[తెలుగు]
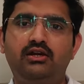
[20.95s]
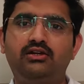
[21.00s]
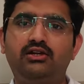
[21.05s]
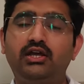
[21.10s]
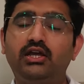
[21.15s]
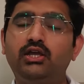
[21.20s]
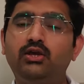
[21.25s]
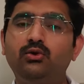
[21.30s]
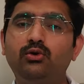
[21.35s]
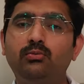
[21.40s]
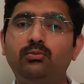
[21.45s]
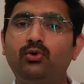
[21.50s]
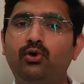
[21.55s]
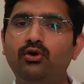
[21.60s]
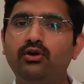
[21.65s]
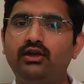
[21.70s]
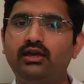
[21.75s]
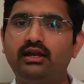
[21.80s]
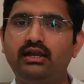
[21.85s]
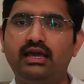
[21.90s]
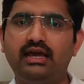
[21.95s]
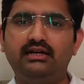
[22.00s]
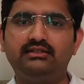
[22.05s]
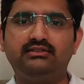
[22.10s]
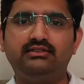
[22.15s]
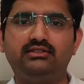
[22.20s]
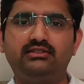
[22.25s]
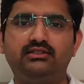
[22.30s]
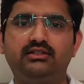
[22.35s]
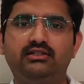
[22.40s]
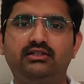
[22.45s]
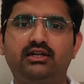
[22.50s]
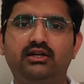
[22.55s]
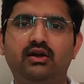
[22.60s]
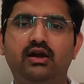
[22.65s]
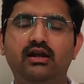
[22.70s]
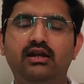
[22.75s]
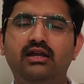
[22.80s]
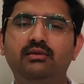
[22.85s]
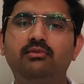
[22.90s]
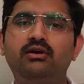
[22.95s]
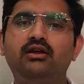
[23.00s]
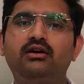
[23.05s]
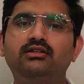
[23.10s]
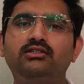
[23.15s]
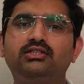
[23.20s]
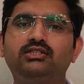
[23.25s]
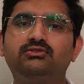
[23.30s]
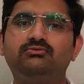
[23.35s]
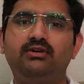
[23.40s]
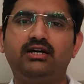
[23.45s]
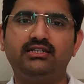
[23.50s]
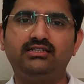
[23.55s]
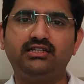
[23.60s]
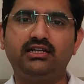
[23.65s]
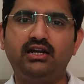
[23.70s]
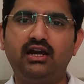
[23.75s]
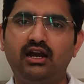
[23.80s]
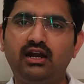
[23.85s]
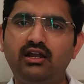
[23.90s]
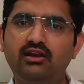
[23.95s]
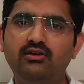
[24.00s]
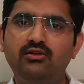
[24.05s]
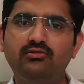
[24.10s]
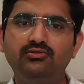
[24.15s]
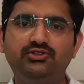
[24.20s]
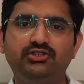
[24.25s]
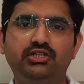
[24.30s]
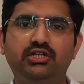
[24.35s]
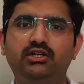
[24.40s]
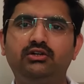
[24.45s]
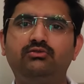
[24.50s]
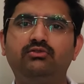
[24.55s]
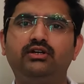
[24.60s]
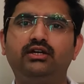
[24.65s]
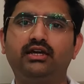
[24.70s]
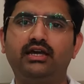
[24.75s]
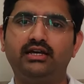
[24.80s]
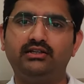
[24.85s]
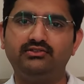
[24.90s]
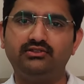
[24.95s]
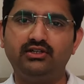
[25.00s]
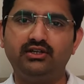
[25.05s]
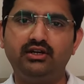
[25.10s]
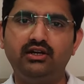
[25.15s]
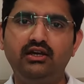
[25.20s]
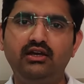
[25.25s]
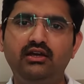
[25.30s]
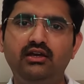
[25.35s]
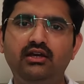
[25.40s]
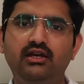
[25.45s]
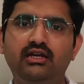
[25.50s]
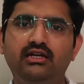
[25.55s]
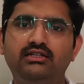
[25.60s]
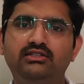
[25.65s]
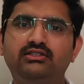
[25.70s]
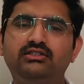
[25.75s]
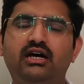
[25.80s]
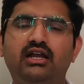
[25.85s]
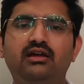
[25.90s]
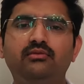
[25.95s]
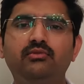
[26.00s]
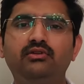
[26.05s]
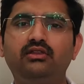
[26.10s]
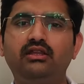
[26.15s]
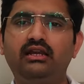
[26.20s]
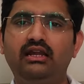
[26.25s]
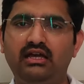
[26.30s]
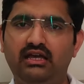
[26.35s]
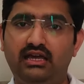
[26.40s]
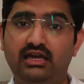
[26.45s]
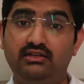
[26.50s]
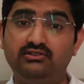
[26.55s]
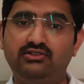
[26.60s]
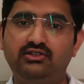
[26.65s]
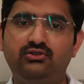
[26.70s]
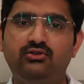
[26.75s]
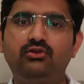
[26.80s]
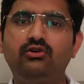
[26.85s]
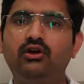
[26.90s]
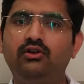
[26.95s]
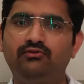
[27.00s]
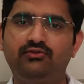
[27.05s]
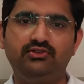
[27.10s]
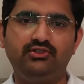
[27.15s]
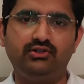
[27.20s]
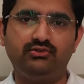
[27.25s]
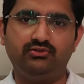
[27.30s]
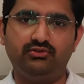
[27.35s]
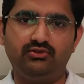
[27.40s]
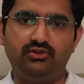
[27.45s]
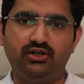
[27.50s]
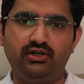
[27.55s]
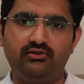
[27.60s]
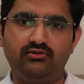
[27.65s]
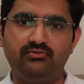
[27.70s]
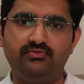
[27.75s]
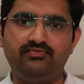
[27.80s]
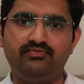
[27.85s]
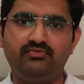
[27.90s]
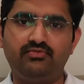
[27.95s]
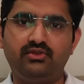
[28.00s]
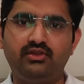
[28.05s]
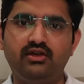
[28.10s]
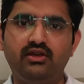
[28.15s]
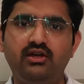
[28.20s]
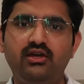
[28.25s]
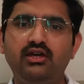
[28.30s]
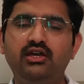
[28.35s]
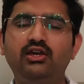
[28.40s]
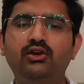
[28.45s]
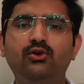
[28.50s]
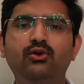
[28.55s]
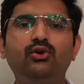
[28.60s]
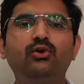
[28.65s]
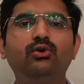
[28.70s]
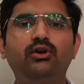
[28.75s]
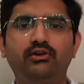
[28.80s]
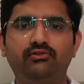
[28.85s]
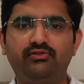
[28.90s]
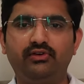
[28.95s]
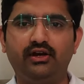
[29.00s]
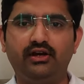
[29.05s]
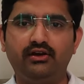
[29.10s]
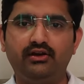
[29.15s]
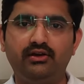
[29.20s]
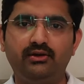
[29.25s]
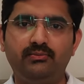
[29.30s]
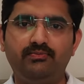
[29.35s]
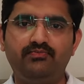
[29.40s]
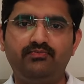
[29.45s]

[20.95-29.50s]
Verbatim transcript: ట్రెక్యో బ్రోంకియల్ క్యాన్సర్స్ అంటారు అంటే మన శ్వాస నాళంలో వచ్చేటటువంటి క్యాన్సర్ని చాలామంది లంగ్ క్యాన్సర్తో కన్ఫ్యూజ్ అవుతుంటారు ఈ రెండు డిఫరెంట్